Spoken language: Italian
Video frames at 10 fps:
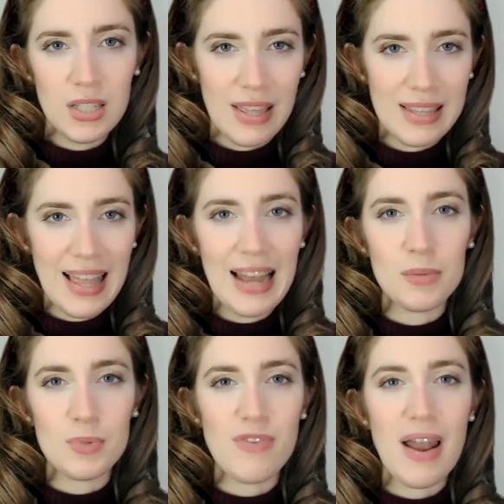diventa
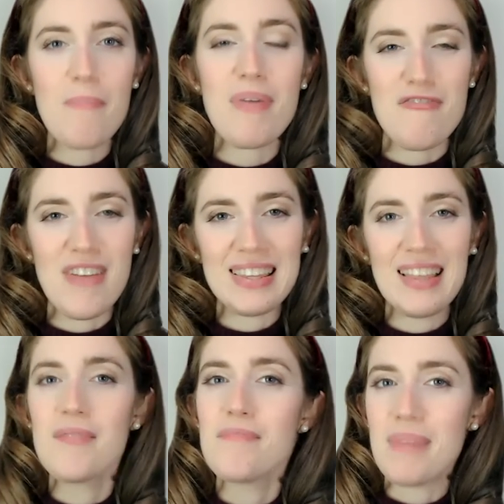l'atmosfera
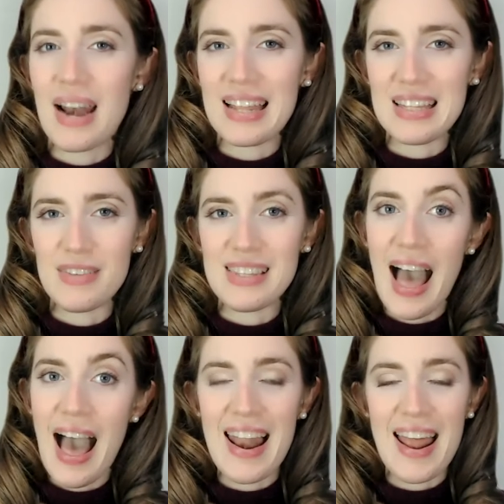perfetta per
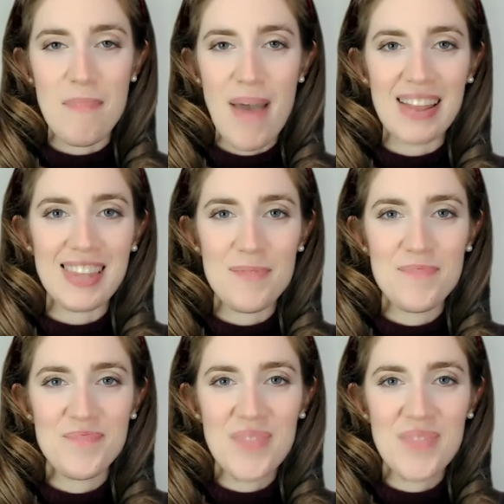l'attività all'aria aperta.